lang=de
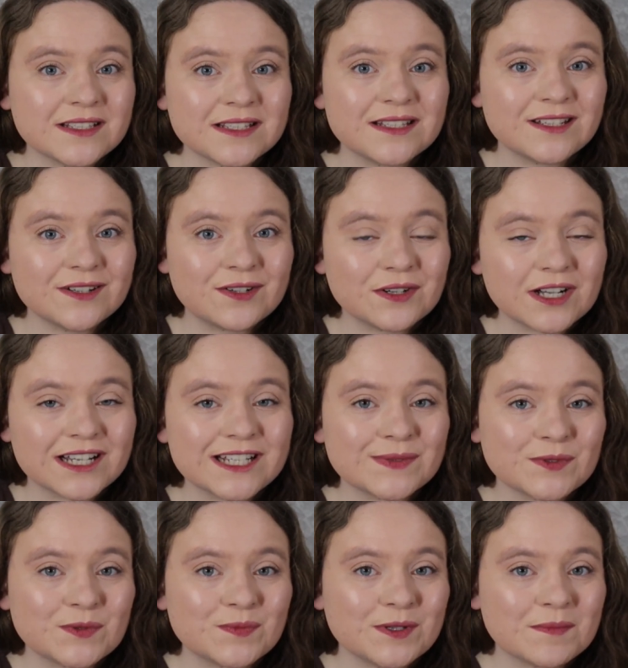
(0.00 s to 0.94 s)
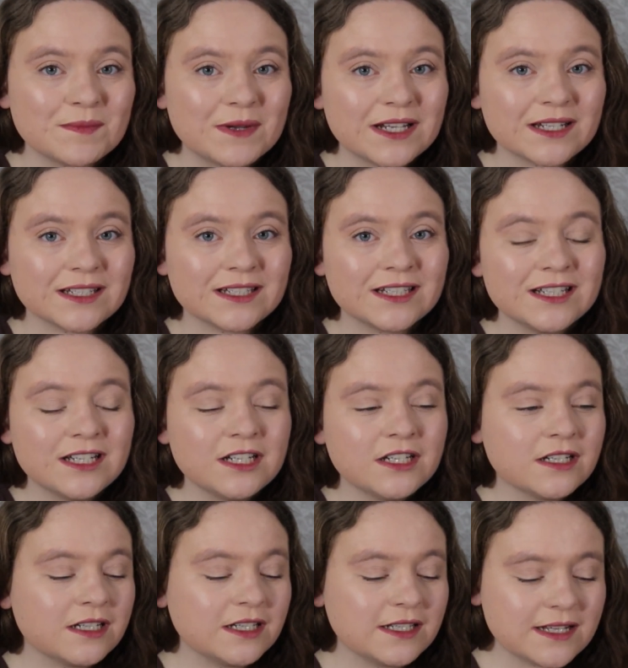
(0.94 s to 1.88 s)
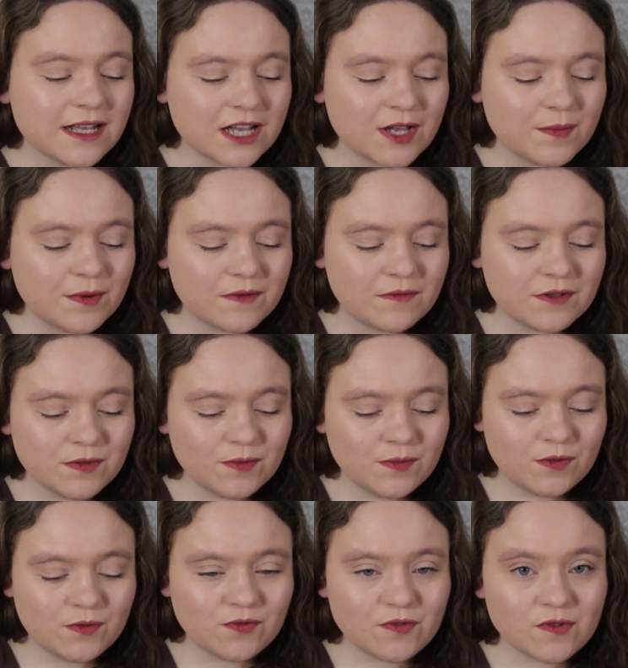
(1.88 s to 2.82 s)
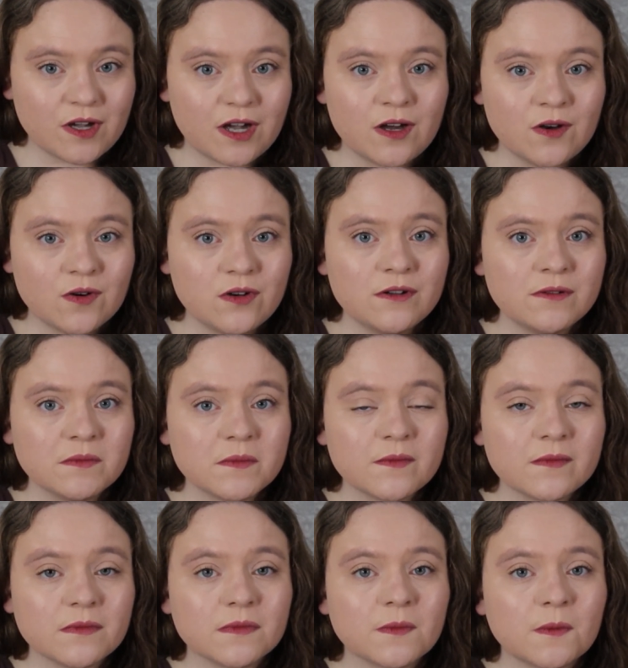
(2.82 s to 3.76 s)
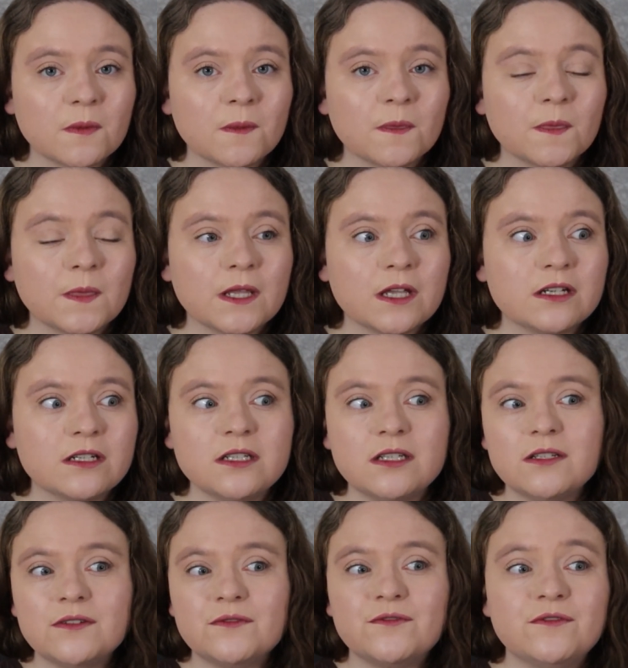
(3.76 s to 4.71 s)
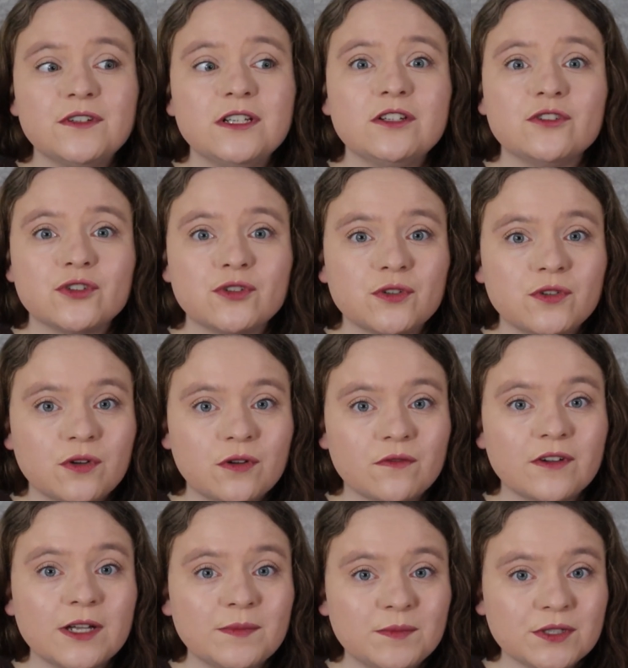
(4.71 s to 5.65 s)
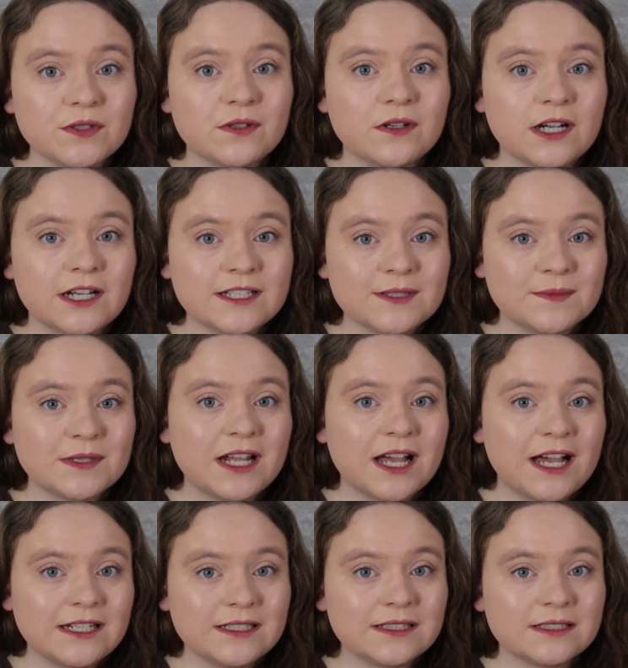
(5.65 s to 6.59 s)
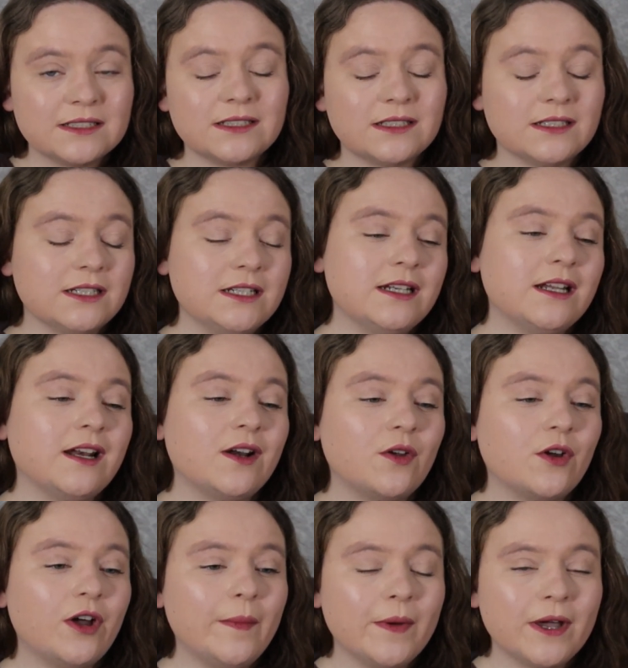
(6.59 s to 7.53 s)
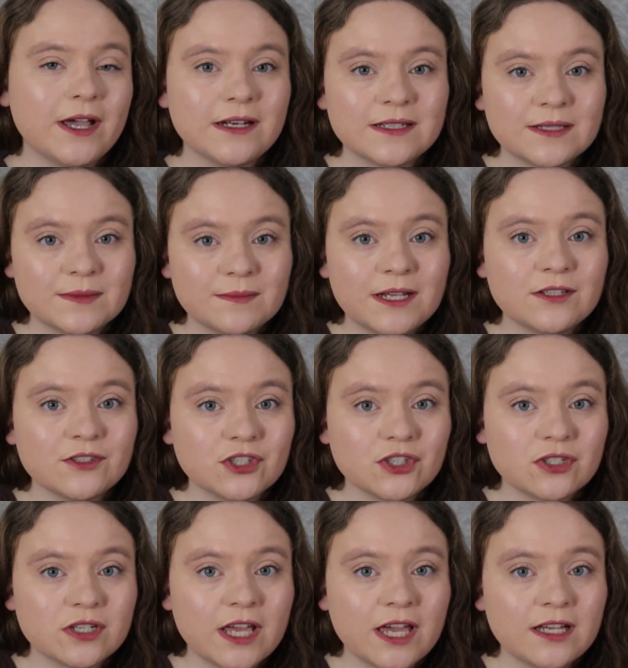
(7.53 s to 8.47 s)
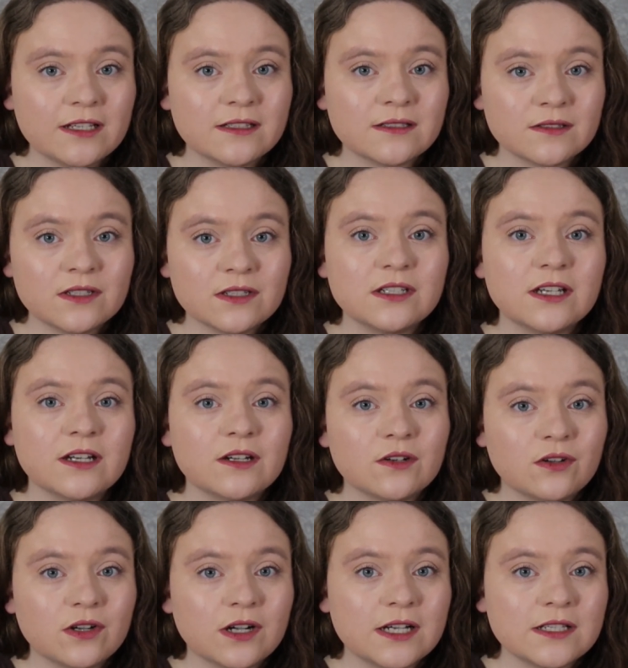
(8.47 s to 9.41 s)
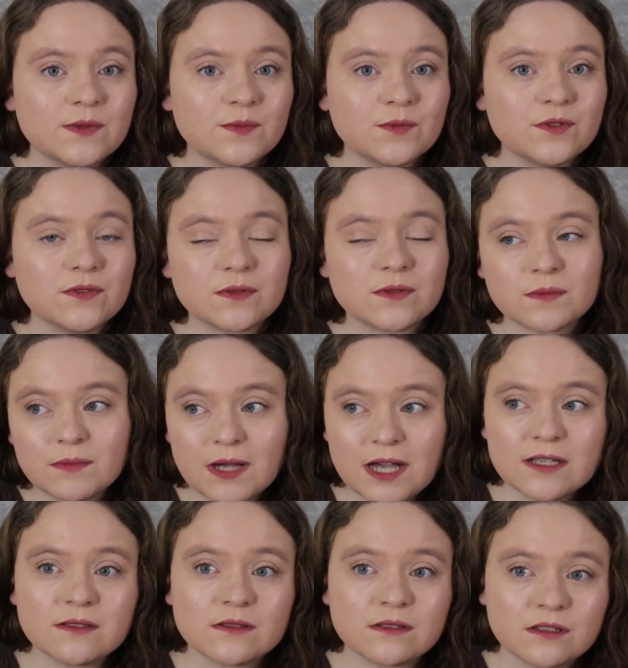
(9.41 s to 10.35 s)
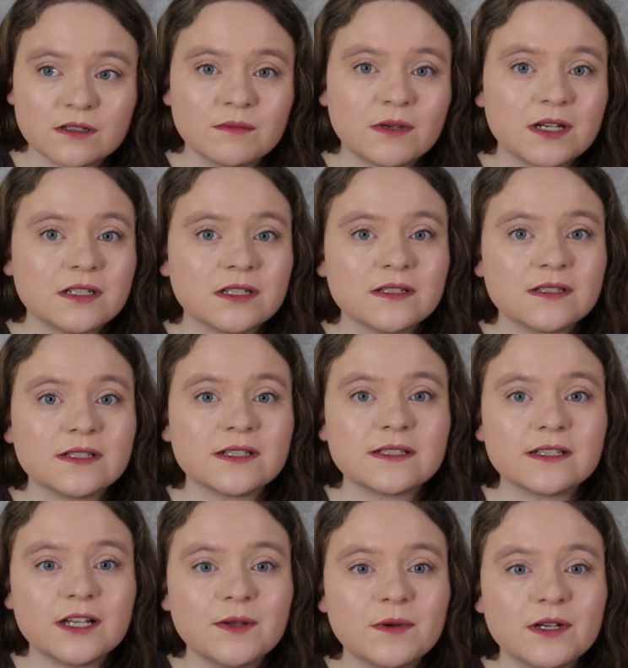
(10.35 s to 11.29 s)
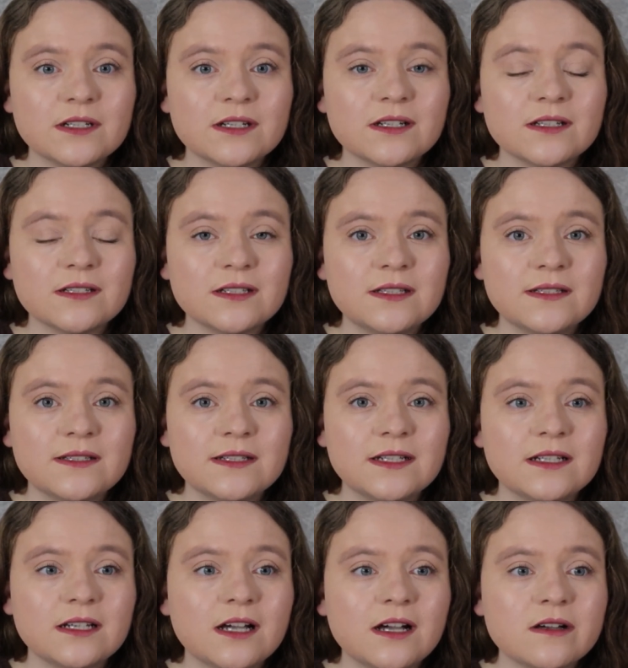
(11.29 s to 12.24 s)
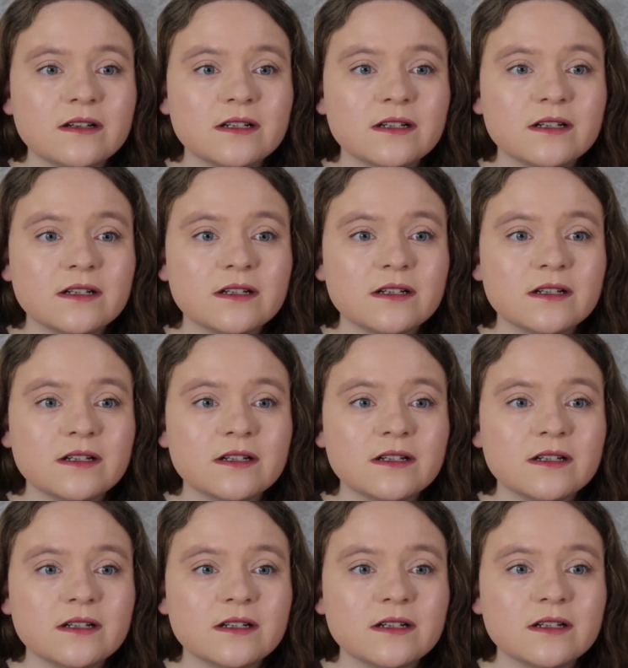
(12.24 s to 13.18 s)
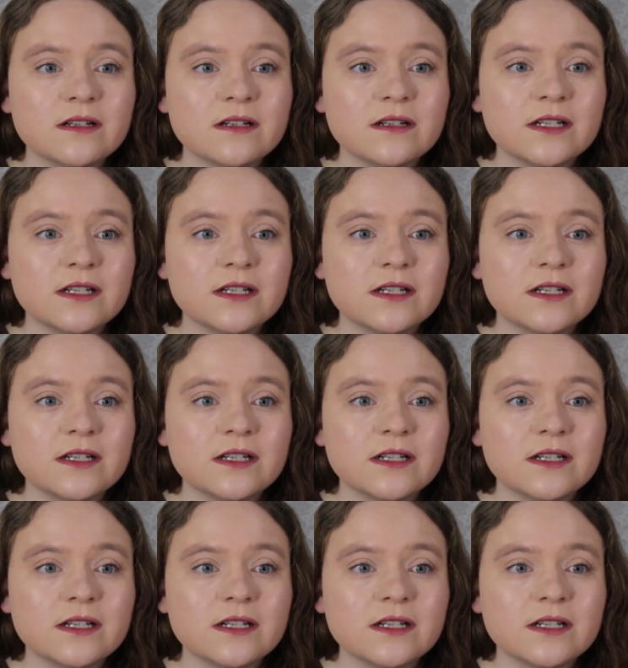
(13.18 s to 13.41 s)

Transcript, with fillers: der Orgasmus beim Mann. Ich sage immer, wenn du eine Frau die viele schöne weibliche Orgasmen hatte, in den Körper eines Mannes steckst und der einen Orgasmus machst oder die macht ihn sich selber, dann sitzt die da und denkt sich, wie, was?